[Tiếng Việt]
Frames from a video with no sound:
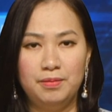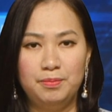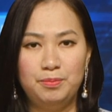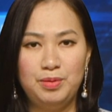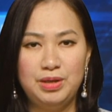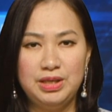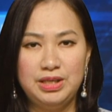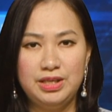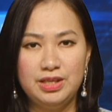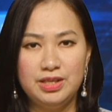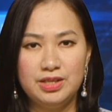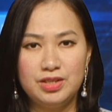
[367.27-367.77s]

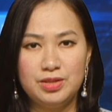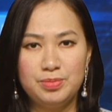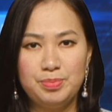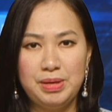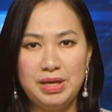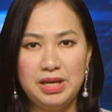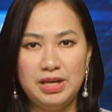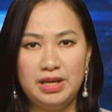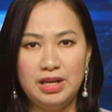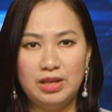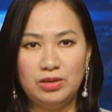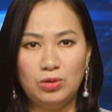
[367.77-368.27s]
Britney
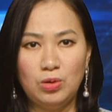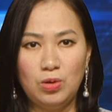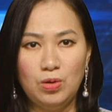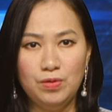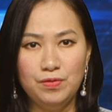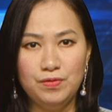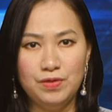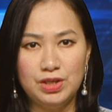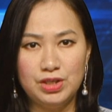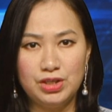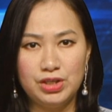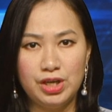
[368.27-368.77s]
Spears đã
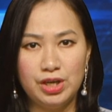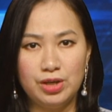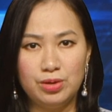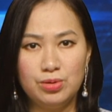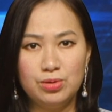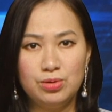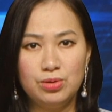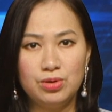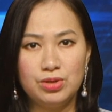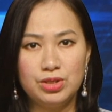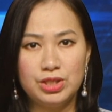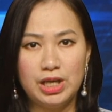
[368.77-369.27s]
tố về sĩ
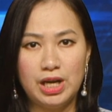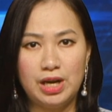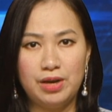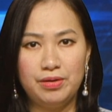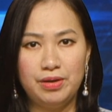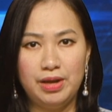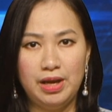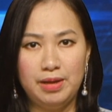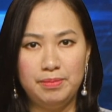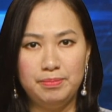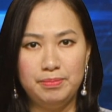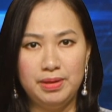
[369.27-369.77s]
của ngôi
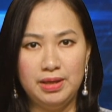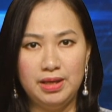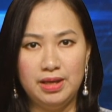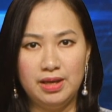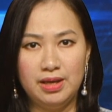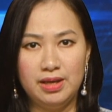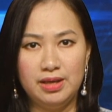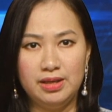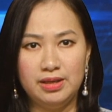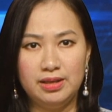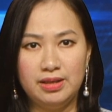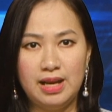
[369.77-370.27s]
sao
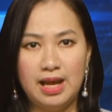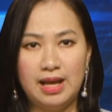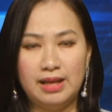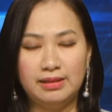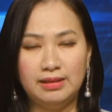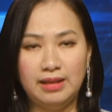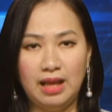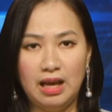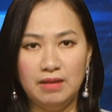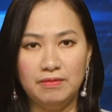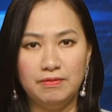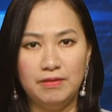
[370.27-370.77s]
NBA đã
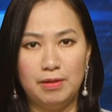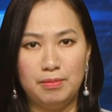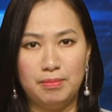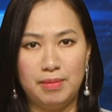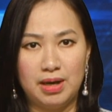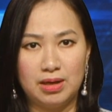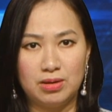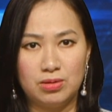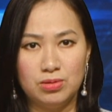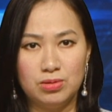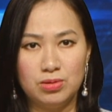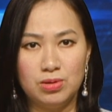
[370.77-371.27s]
tác vào
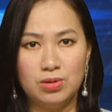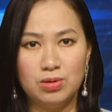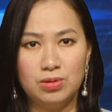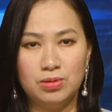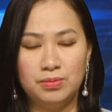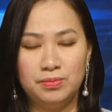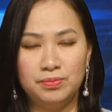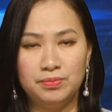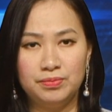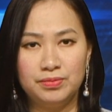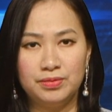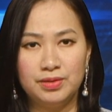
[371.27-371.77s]
mặt của cô.
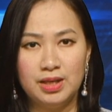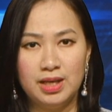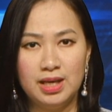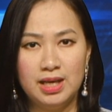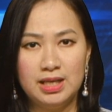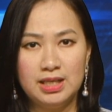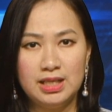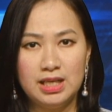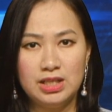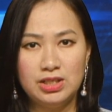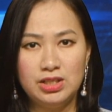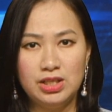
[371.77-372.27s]

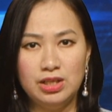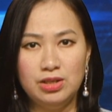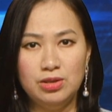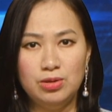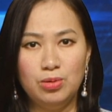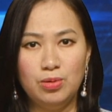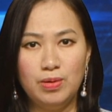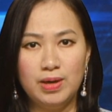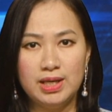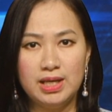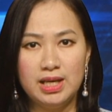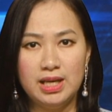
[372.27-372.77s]
Ca sĩ
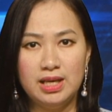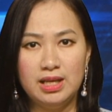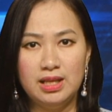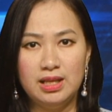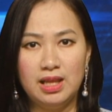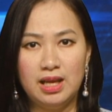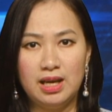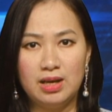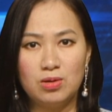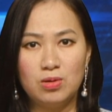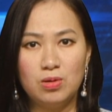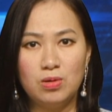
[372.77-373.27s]
người Hoa Kỳ
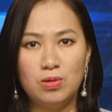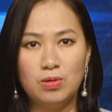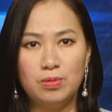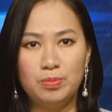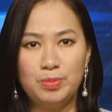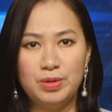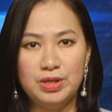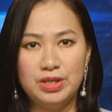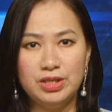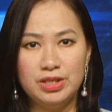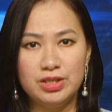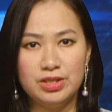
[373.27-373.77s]
là cô
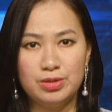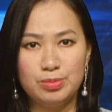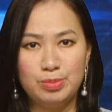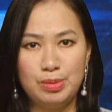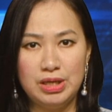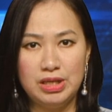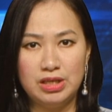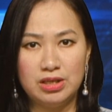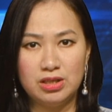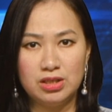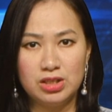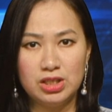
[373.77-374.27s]
Britney
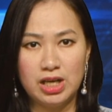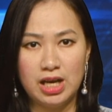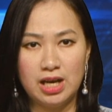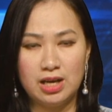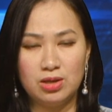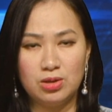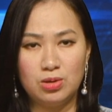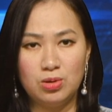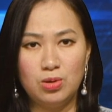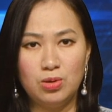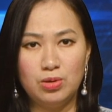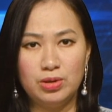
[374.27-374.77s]
Spears nói
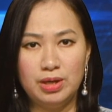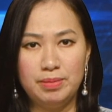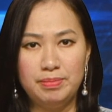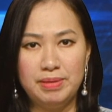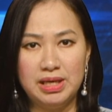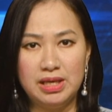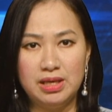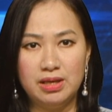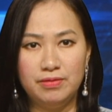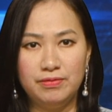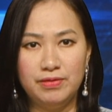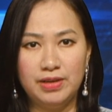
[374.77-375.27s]
rằng cô đã
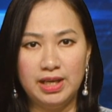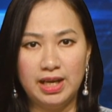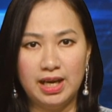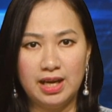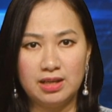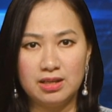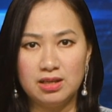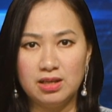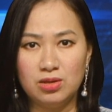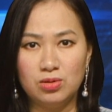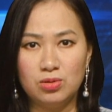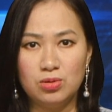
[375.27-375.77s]
bị nhân viên
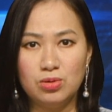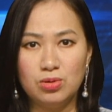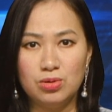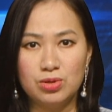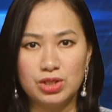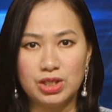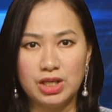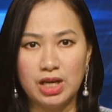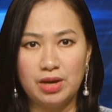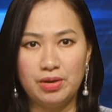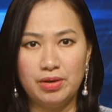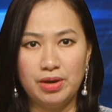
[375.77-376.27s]
an ninh của ngôi
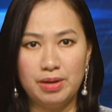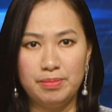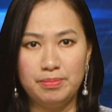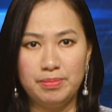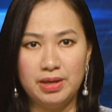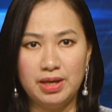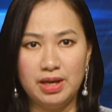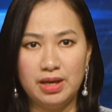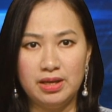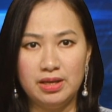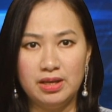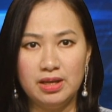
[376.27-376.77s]
sao
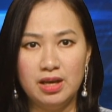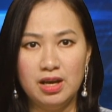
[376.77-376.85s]
NBA